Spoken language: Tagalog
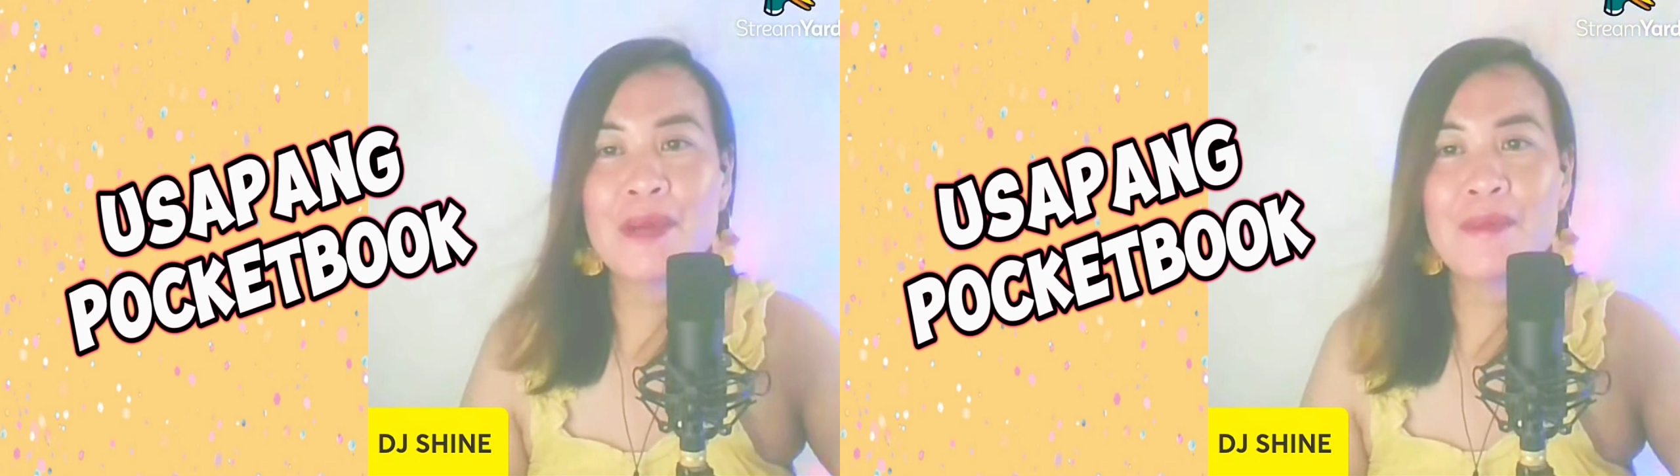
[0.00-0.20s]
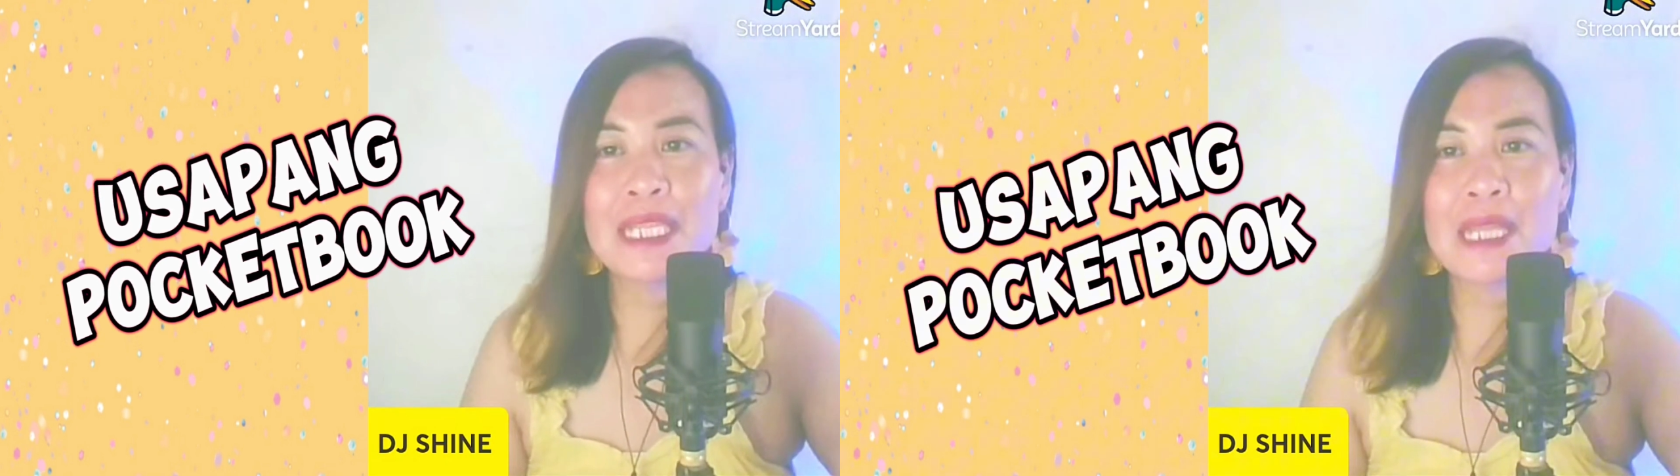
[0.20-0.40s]

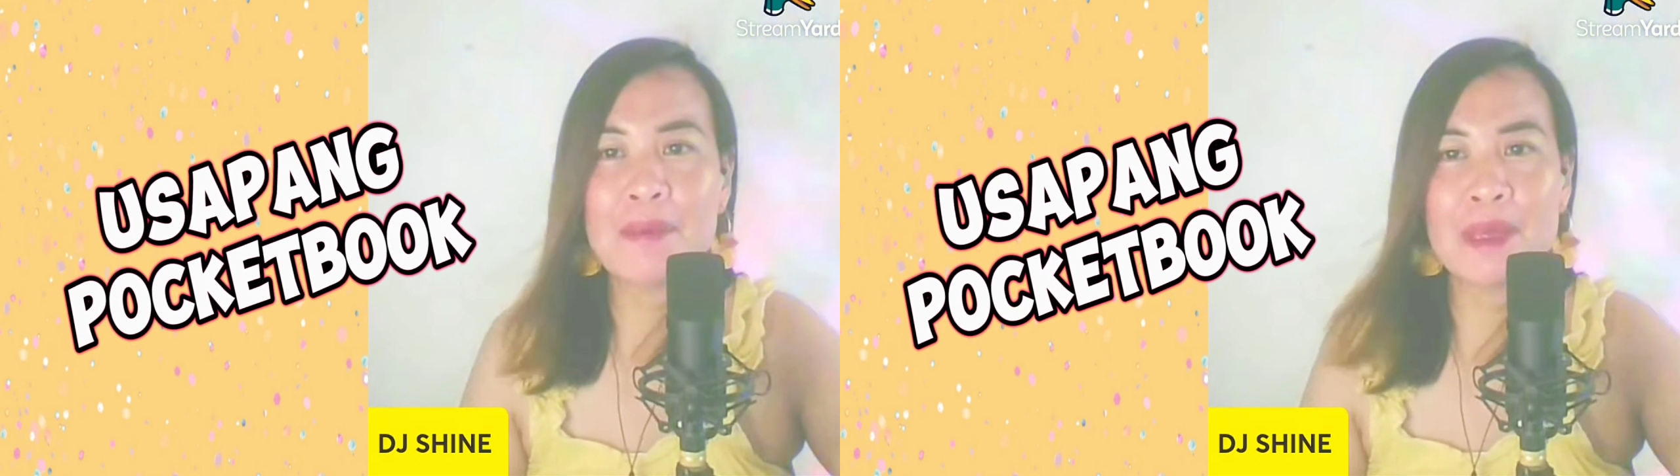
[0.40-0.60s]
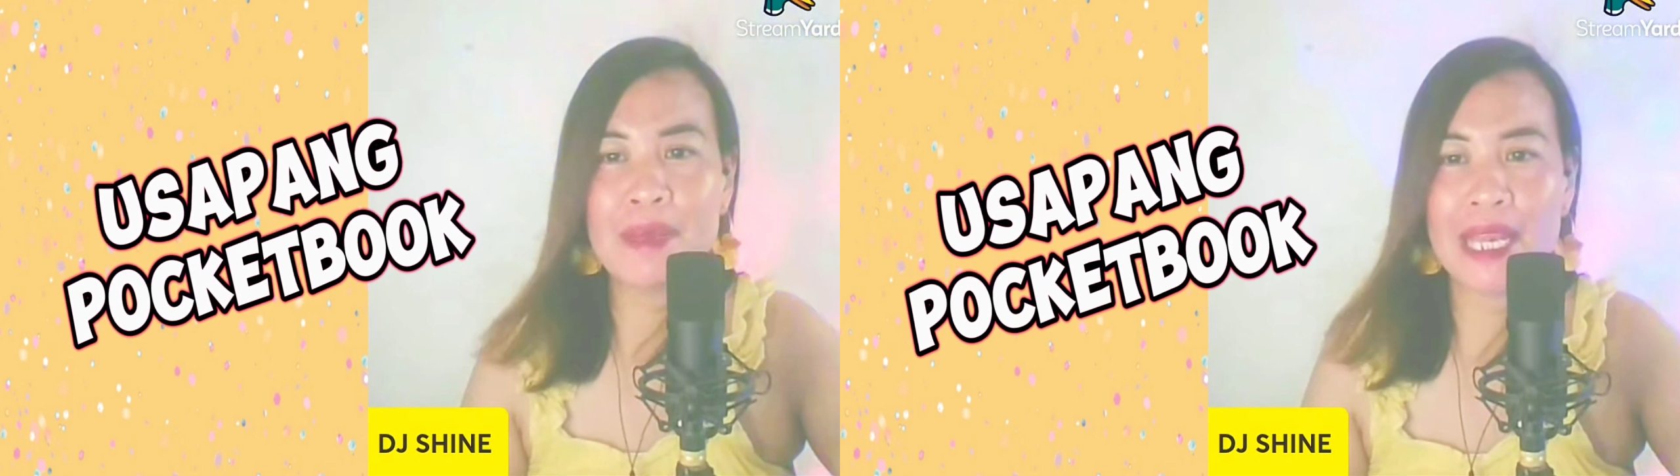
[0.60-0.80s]
naman
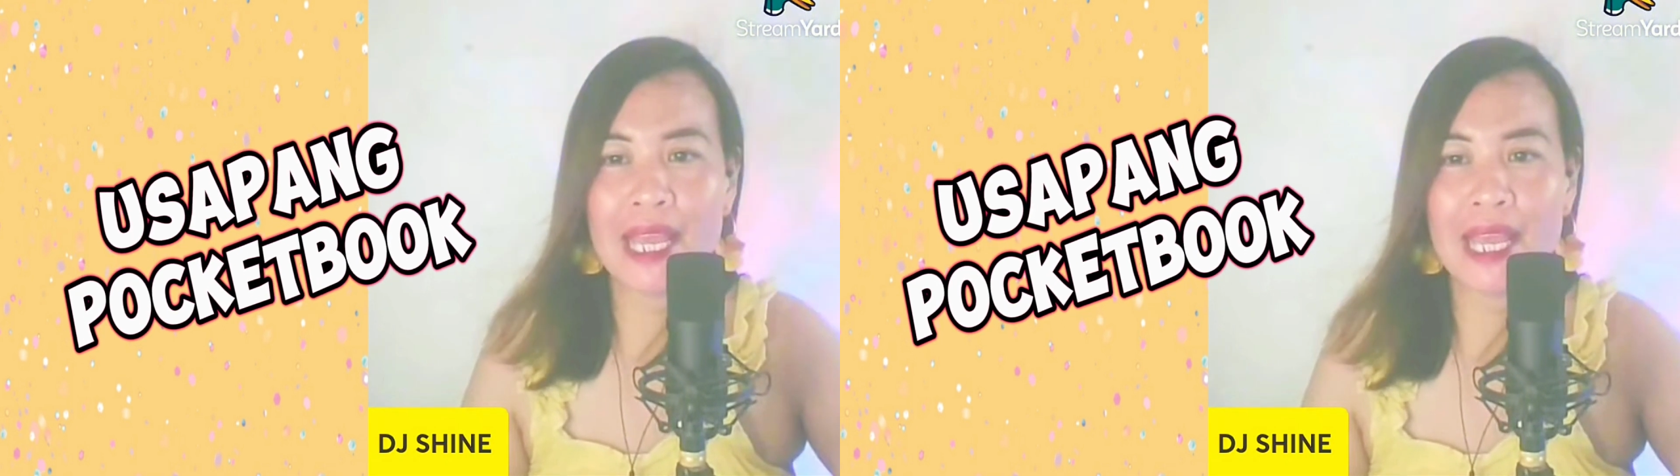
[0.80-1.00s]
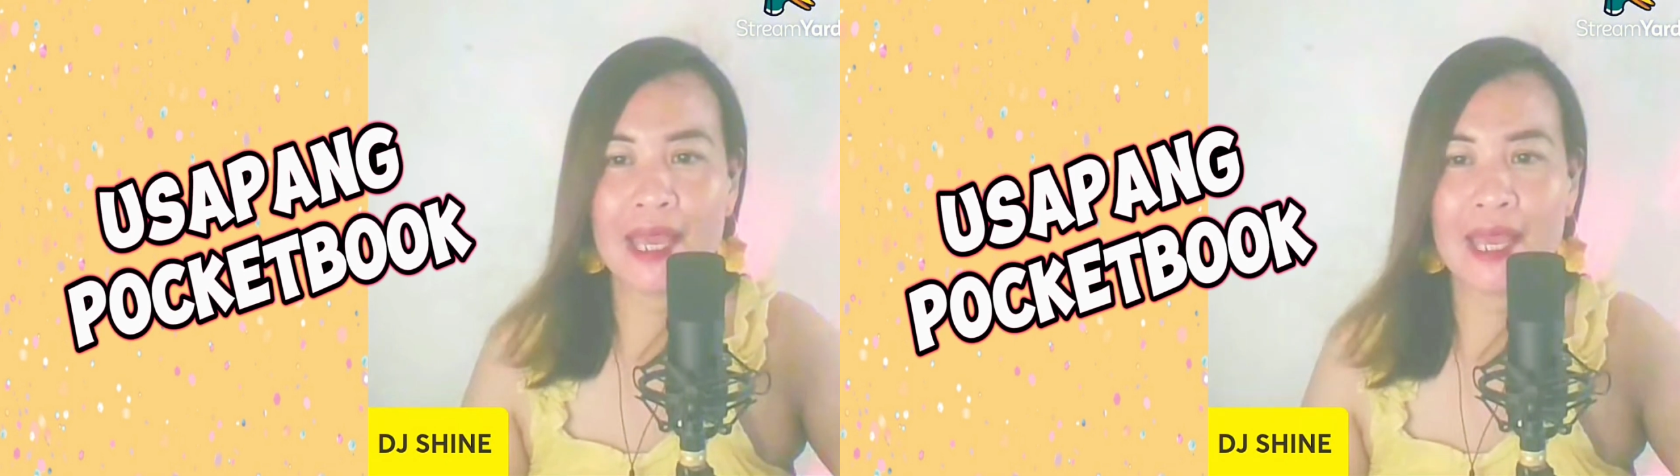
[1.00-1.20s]
nabibili.